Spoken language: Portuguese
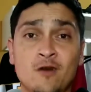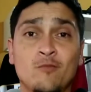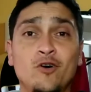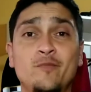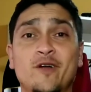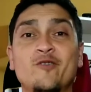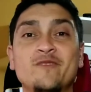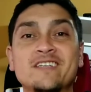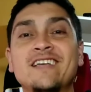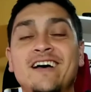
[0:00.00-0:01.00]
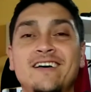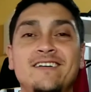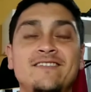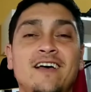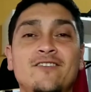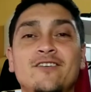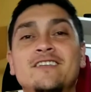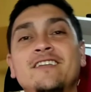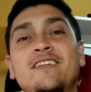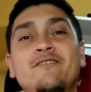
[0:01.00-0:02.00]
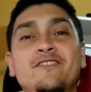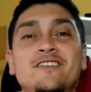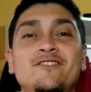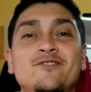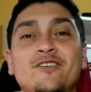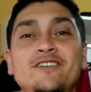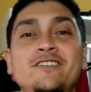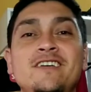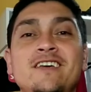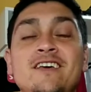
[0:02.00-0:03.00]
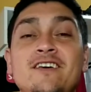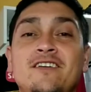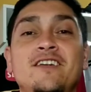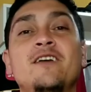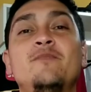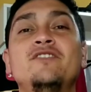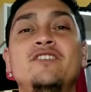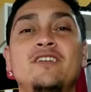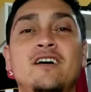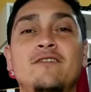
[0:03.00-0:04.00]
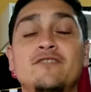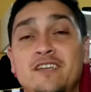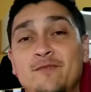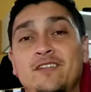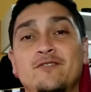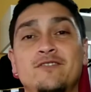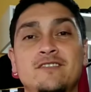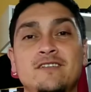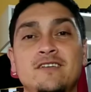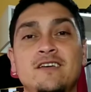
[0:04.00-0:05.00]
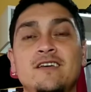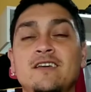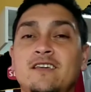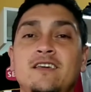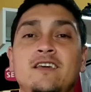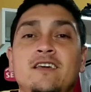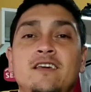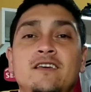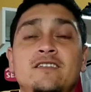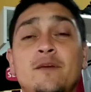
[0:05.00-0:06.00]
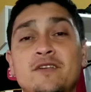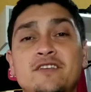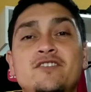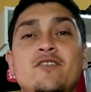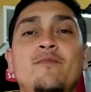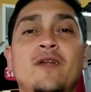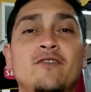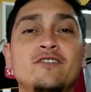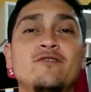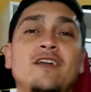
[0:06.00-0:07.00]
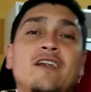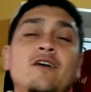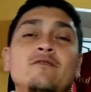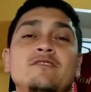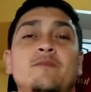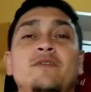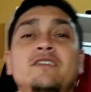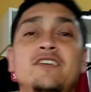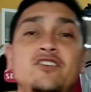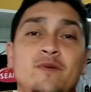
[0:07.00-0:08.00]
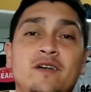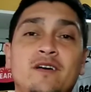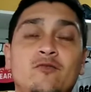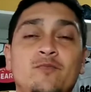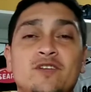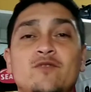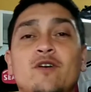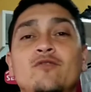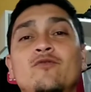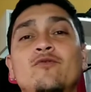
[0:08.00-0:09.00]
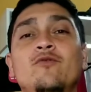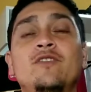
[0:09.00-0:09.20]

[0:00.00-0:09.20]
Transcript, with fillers: Bom, e para começar a nossa entrevista de hoje, queria pedir a você, Matheus, que se apresente para nós do canal, se apresente para o pessoal do